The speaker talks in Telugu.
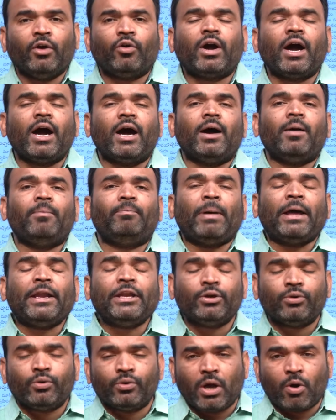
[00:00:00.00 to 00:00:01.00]
ఒక
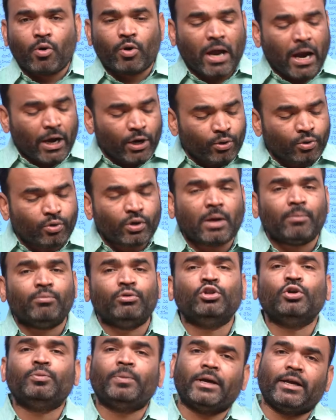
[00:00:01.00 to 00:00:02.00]
పని కూడా ఒక అడుగు కూడా
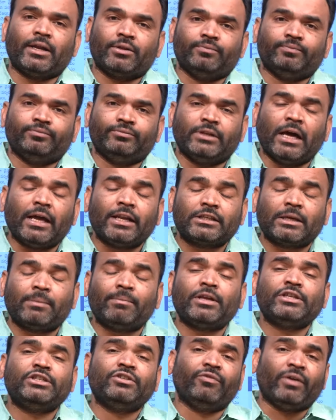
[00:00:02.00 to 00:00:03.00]
ముందు పడలేదు దానికి
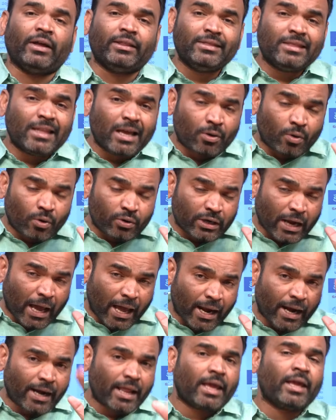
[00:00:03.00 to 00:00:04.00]
సంబంధించి వంద కోట్ల
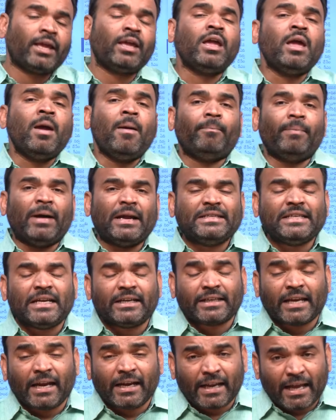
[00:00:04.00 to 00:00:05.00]
ఆనాడే
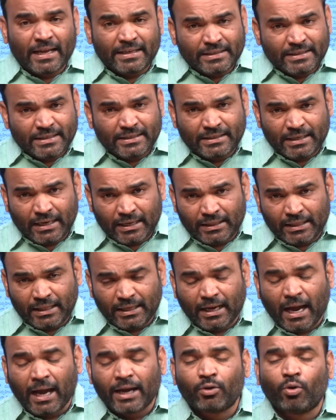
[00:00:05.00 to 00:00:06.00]
బడ్జెట్ కేటాయించడం జరిగింది
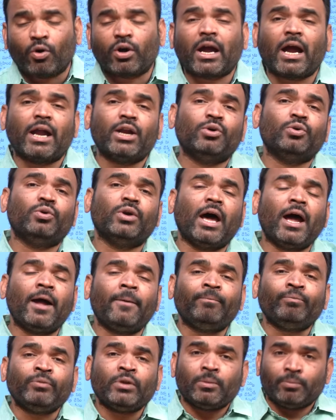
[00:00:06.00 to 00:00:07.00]
కానీ ఒక్క అడుగు కూడా
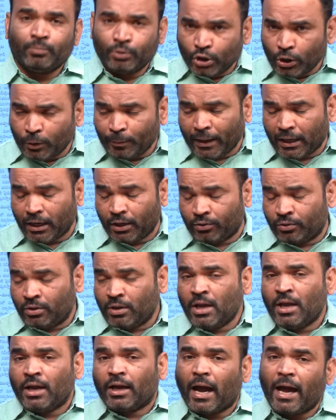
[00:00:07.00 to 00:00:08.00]
ముందుకు పడలేదు
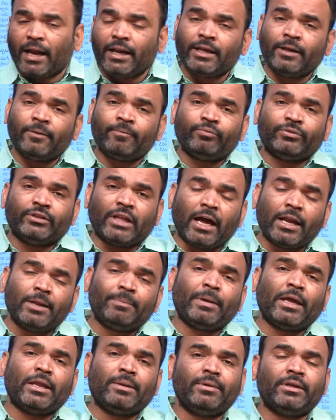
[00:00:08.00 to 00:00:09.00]
కానీ దాని
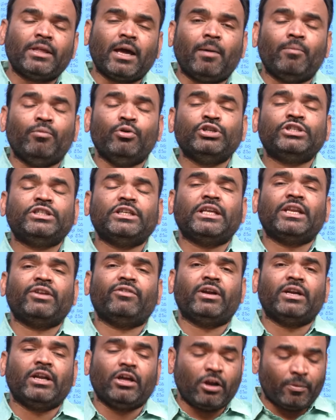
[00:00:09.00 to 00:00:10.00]
పేరు మీద మూసీ
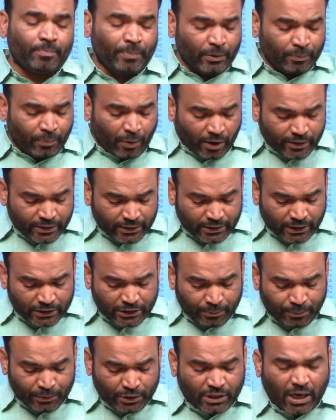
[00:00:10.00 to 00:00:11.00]
రివర్ డెవలప్మెంట్ ప్రాజెక్ట్
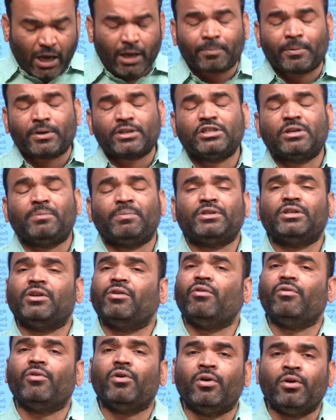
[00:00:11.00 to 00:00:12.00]
అని చెప్పేసి కార్పొరేషన్ చెప్పేసి
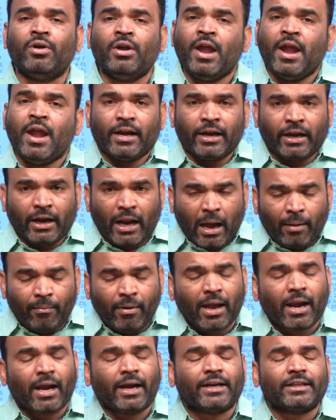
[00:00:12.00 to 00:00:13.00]
ఏవో
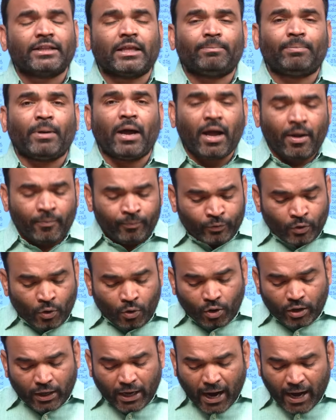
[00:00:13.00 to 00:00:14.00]
డ్రామాలు ఆడింది తప్ప
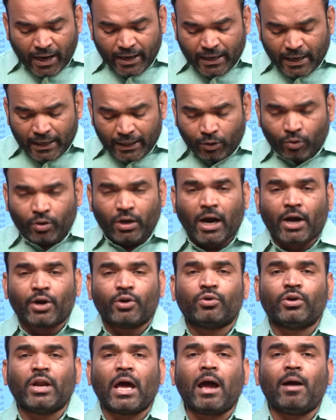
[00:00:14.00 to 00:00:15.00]
ఒక్క అడుగంటే ఒక్క
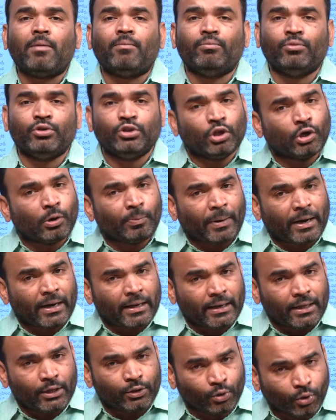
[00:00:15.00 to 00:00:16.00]
అడుగు కూడా ముందుకు
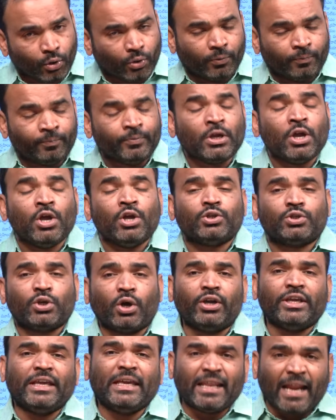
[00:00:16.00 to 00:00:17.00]
పడలేదు సో
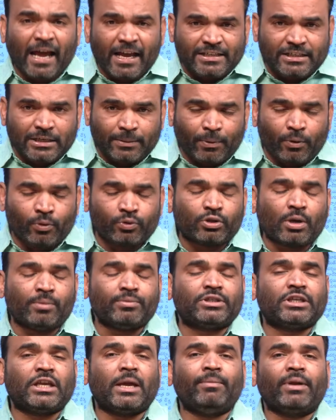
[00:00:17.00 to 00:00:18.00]
ఈ రాష్ట్ర ప్రభుత్వం
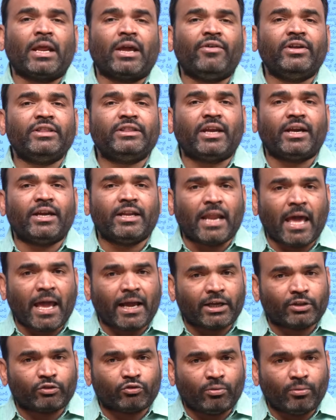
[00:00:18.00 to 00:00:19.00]
సీఎం రేవంత్ రెడ్డి
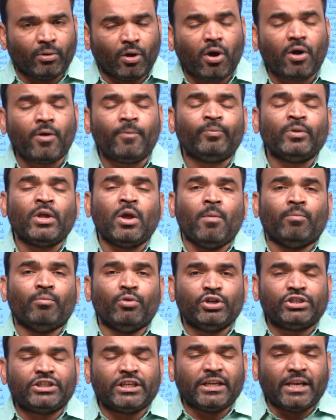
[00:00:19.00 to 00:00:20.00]
నాయకత్వంలో
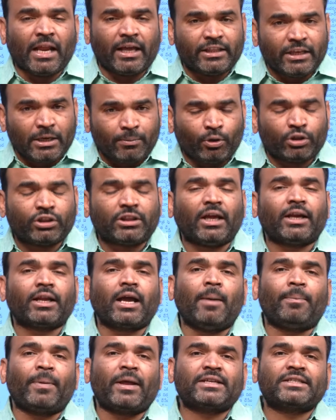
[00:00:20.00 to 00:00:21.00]
మూసీ నదిని
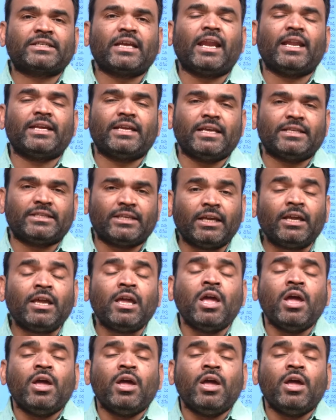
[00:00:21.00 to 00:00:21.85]
మొత్తంగా ప్రక్షాళన చేసి